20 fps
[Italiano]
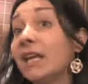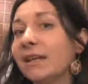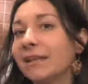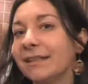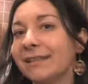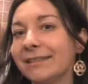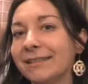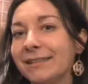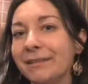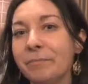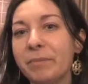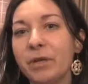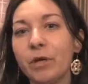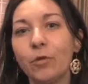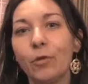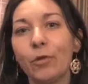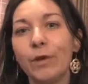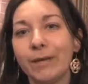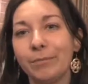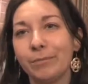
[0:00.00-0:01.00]
Eh, per
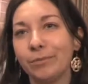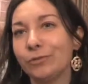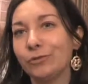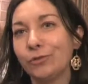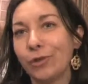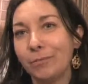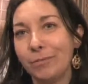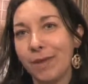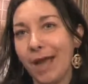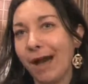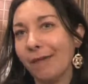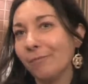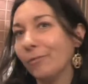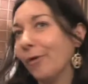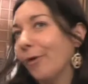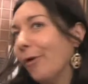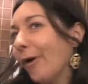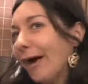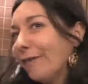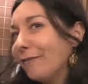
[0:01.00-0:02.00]
cui appunto,
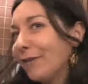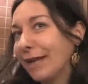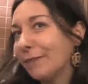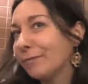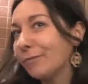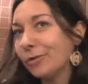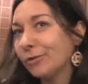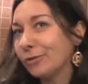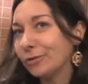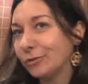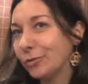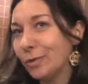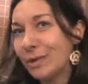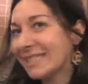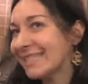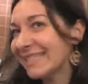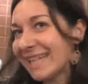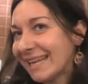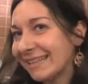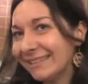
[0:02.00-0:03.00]
abbiamo, avremo due
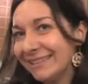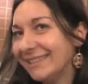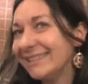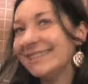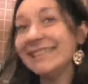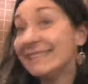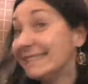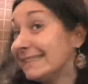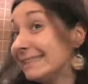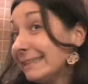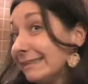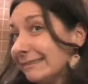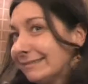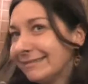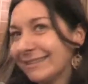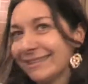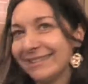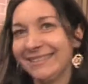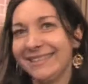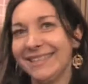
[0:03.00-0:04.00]
sedi sedi
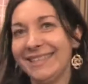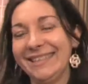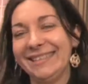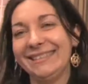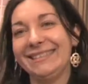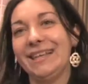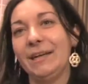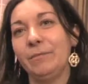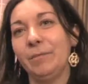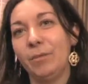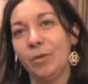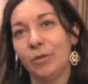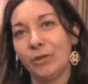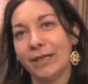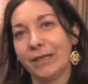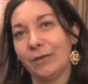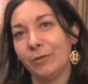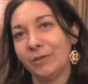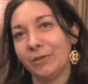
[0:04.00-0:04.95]
distinte della, della biblioteca